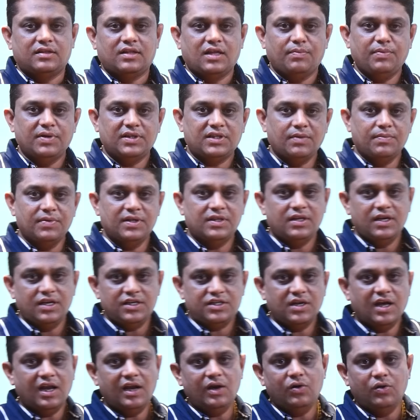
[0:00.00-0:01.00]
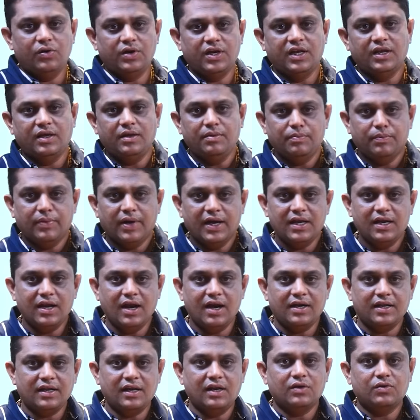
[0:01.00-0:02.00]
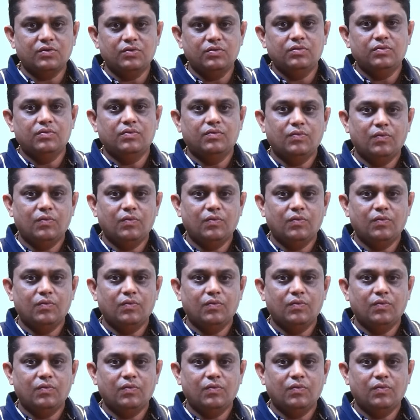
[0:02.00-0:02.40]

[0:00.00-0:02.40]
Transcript: తమ తమ దేశాల్లోని మైనార్టీలకు